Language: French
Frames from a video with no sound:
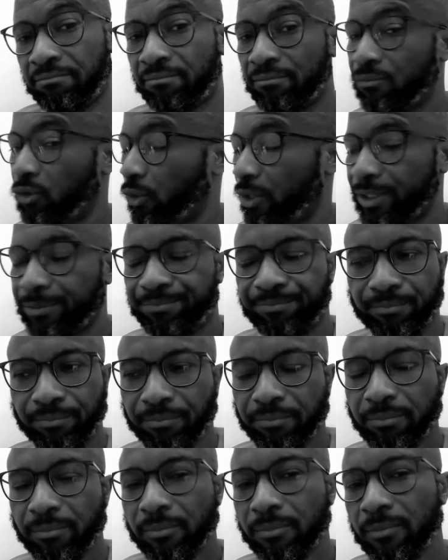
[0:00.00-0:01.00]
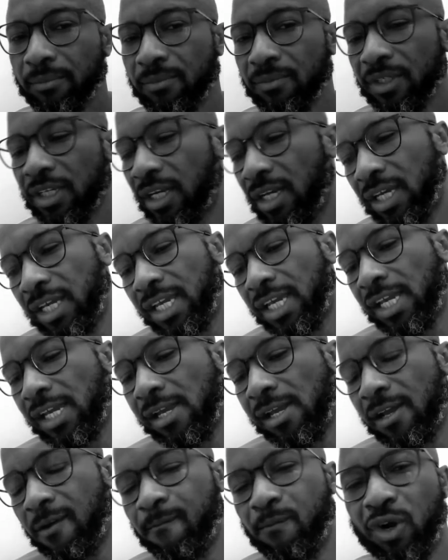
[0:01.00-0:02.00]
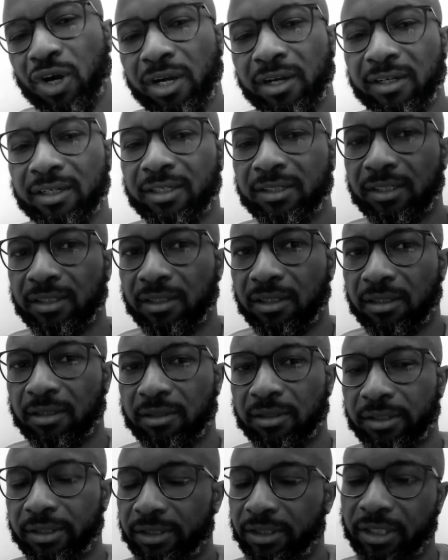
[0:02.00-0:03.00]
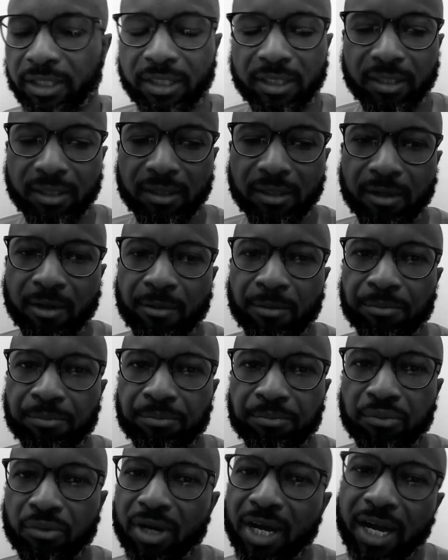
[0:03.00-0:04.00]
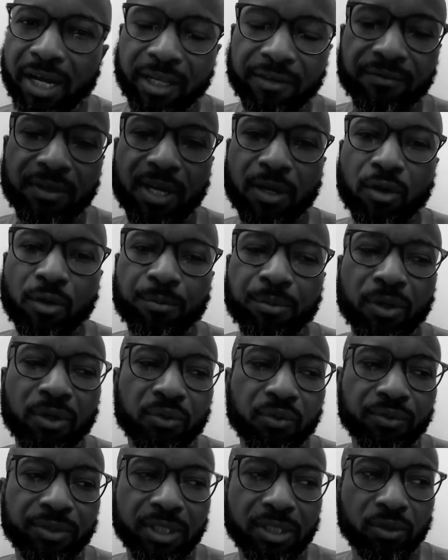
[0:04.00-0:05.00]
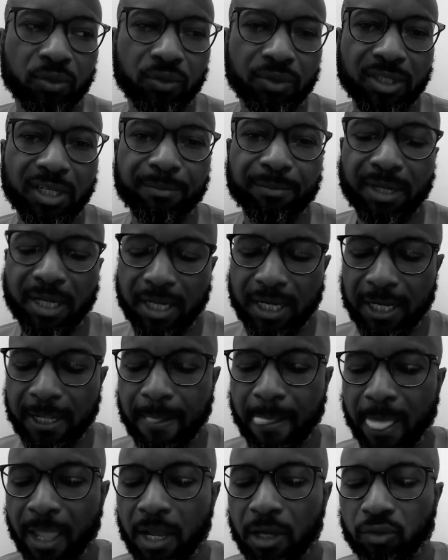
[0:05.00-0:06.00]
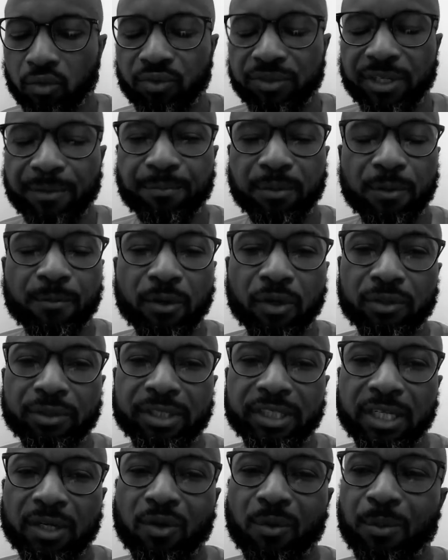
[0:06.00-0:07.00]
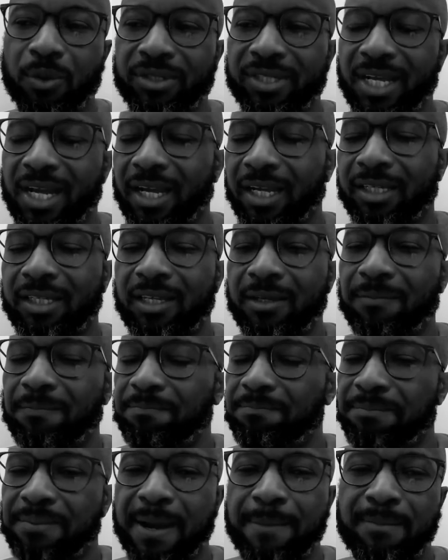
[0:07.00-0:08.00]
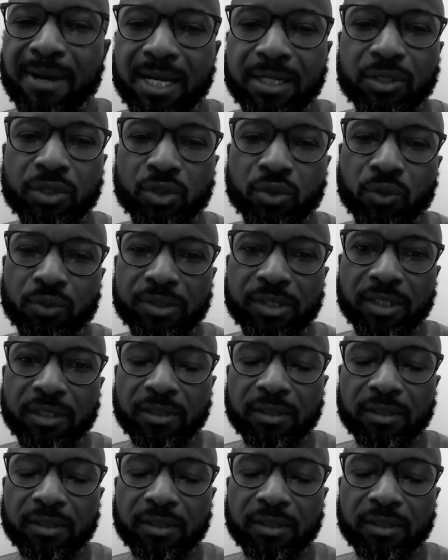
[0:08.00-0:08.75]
Ouais. et moi, j'ai pour arriver à comprendre toutes ces choses-là, bah, tout simplement, j'ai commencé à arrêter pas mal de choses.